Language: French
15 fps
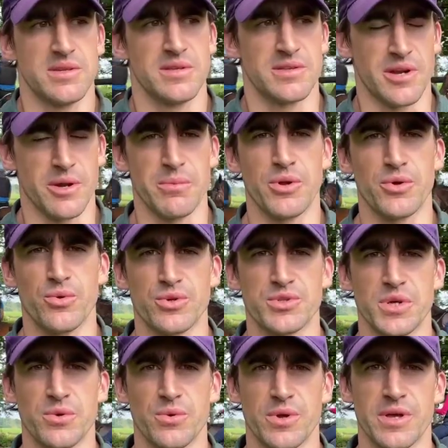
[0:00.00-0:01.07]
une très belle course
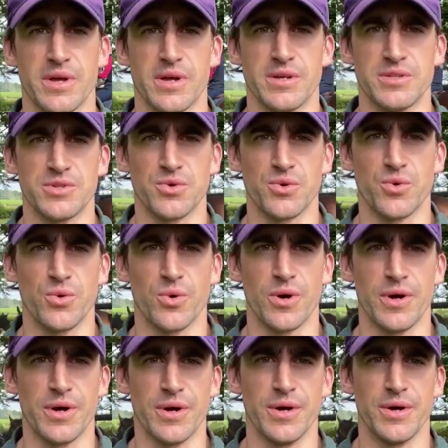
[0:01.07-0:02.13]
à courir et si on court,
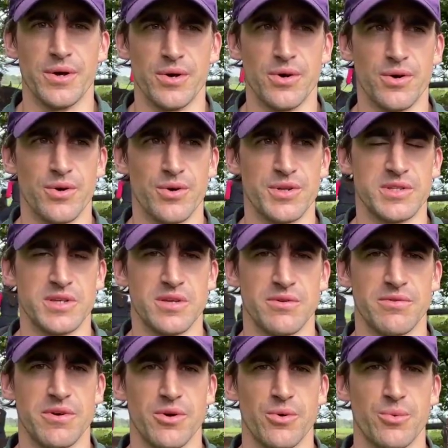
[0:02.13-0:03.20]
euh, on, essaie de
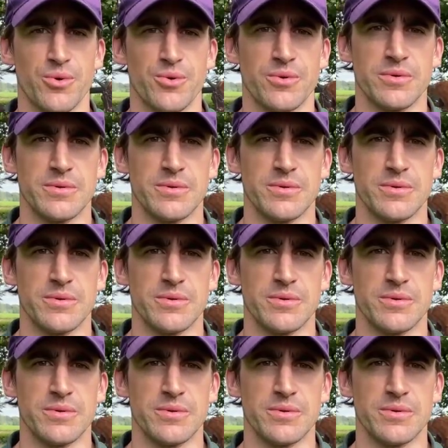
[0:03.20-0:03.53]
faire mieux.